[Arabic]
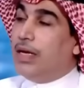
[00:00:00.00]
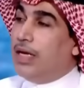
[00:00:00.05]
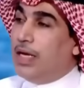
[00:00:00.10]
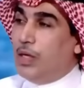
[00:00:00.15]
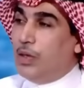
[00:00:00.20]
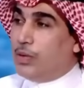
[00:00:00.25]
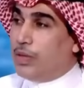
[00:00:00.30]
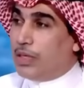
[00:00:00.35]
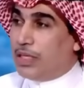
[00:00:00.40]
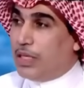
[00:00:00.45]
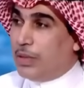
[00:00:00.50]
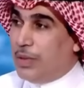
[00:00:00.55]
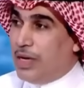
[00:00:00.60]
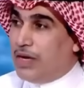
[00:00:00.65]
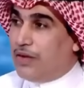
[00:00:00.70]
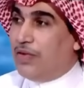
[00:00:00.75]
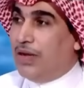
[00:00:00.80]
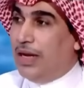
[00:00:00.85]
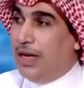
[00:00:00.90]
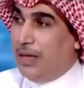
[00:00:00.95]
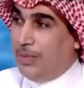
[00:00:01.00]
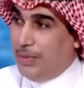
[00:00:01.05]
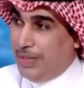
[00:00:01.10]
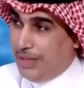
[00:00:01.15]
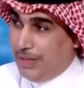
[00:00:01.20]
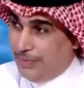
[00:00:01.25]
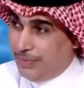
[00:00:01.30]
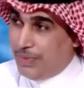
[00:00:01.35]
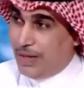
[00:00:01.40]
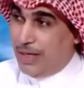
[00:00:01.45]
هيحدث ارتباك في
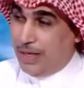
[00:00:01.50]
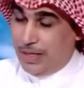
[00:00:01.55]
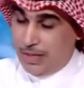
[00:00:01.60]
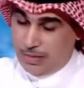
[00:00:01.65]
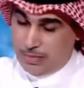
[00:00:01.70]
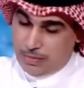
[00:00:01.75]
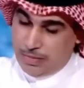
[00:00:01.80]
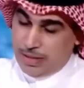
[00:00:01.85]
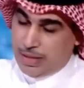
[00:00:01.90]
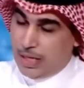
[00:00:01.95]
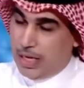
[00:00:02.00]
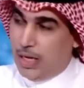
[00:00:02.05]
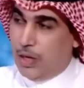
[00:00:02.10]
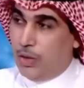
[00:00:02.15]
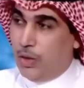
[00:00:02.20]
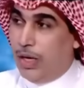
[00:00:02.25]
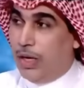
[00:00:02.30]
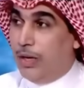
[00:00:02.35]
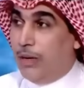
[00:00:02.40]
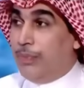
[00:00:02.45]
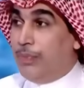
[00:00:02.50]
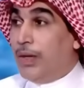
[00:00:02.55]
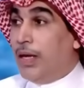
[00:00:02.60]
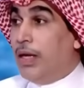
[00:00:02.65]
لاعبين مثل هؤلاء